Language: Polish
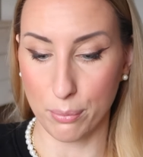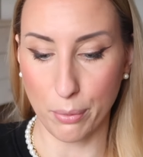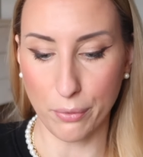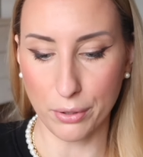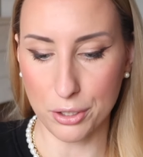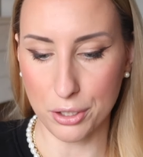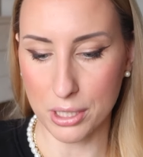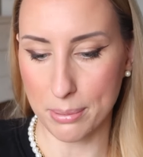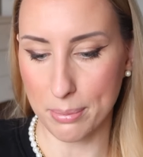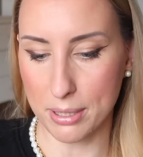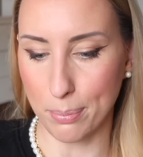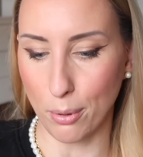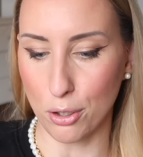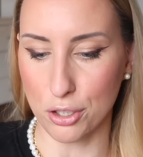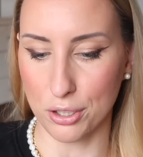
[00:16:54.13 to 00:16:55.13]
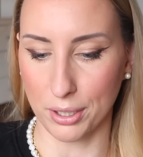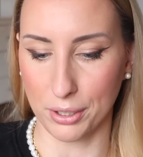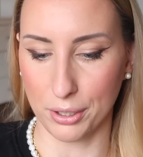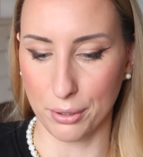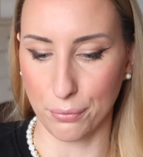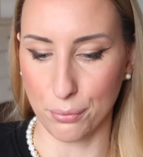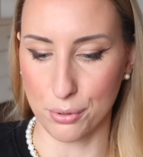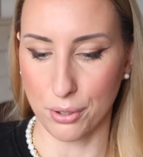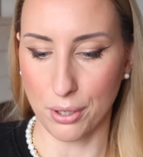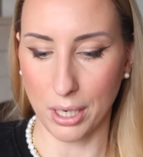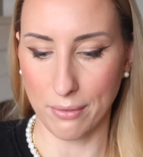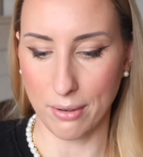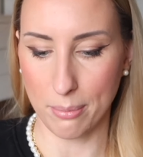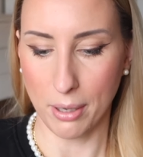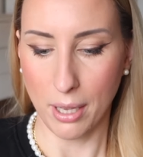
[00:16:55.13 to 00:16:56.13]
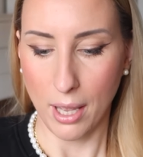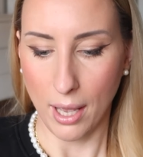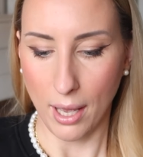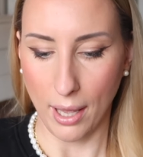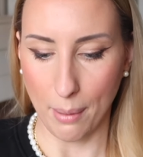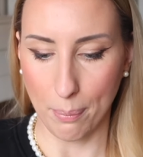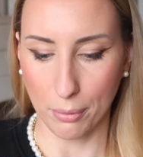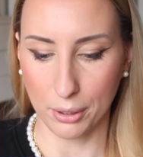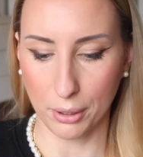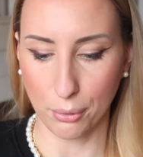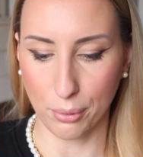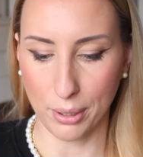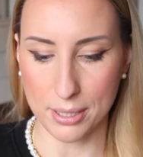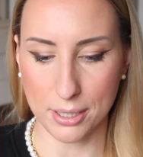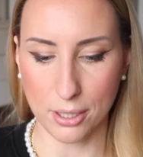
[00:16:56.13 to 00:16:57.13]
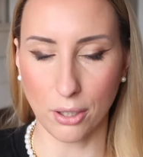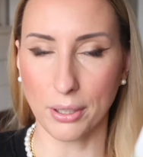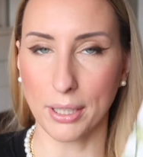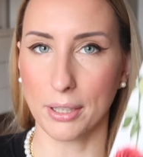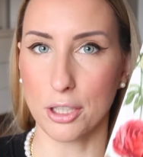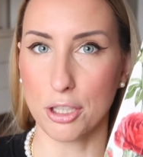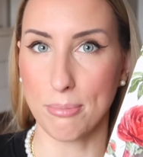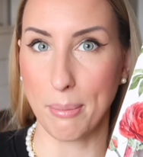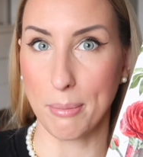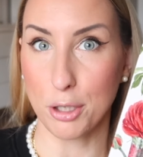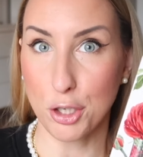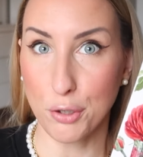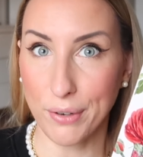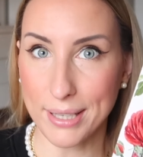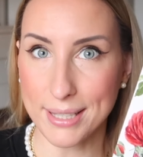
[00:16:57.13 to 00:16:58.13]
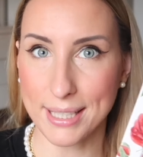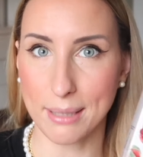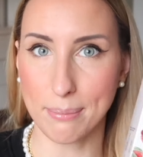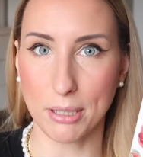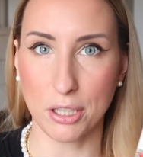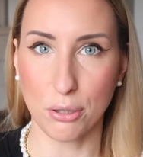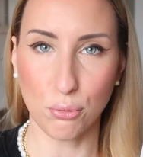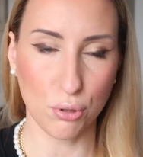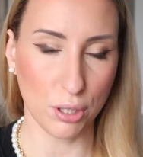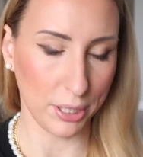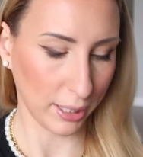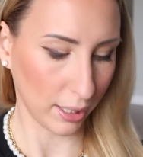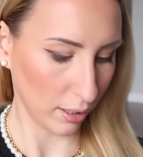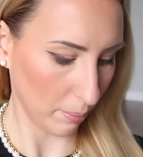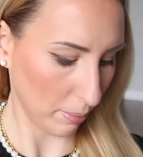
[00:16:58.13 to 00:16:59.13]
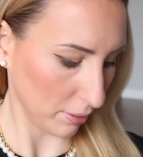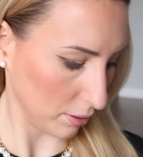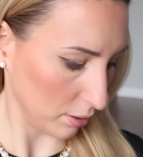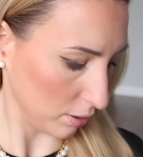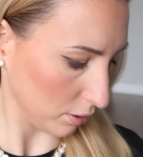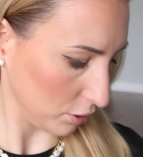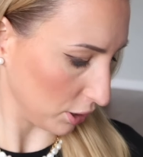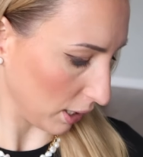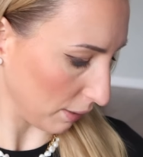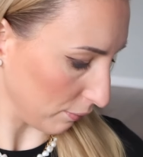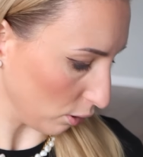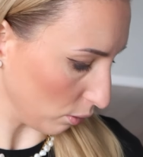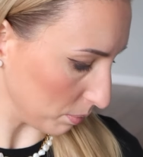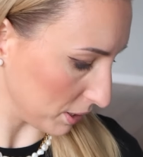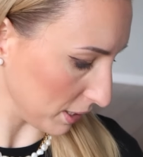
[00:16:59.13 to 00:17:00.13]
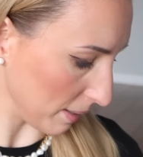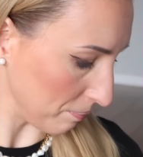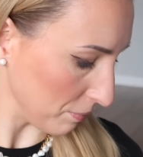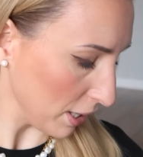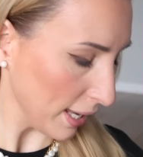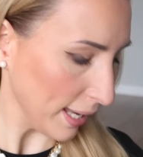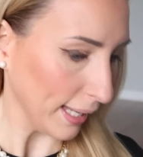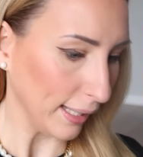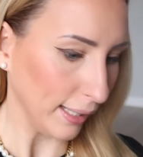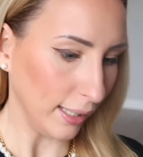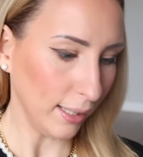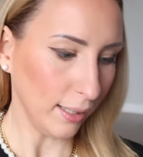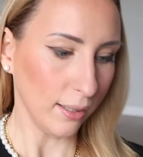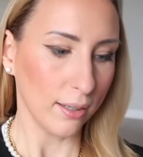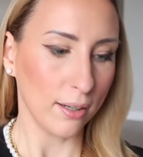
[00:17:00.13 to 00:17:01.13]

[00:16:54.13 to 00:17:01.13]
Powinnyście sobie spojrzeć na te dyfuzory, ja Wam e, podlinkuję stronę, też mamy świece, macie różne takie naprawdę e, ciekawe opcje i